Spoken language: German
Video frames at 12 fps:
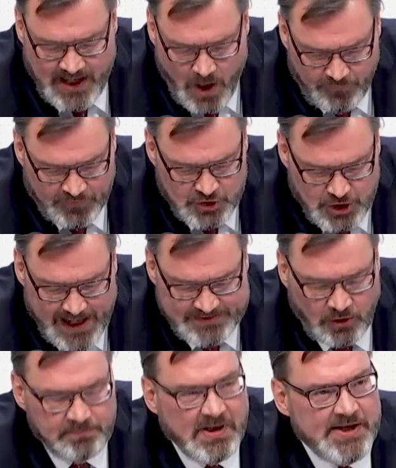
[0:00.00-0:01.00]
Haufen
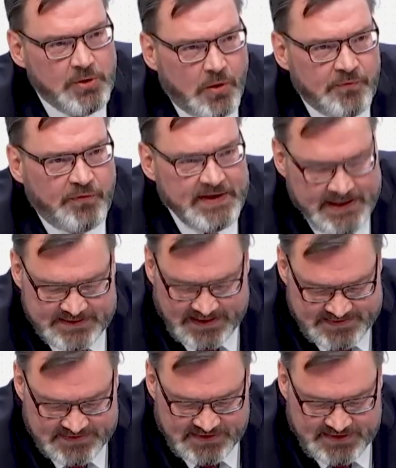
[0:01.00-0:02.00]
Scheiße und Millionen Fliegen
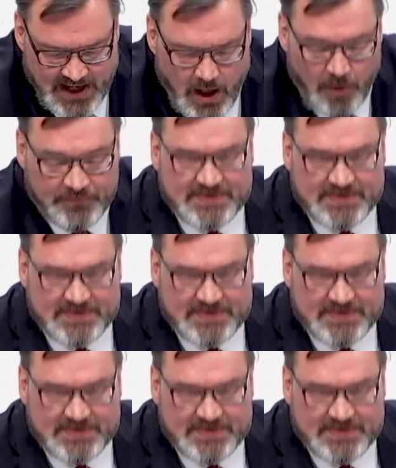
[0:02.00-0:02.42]
setzen sich darauf.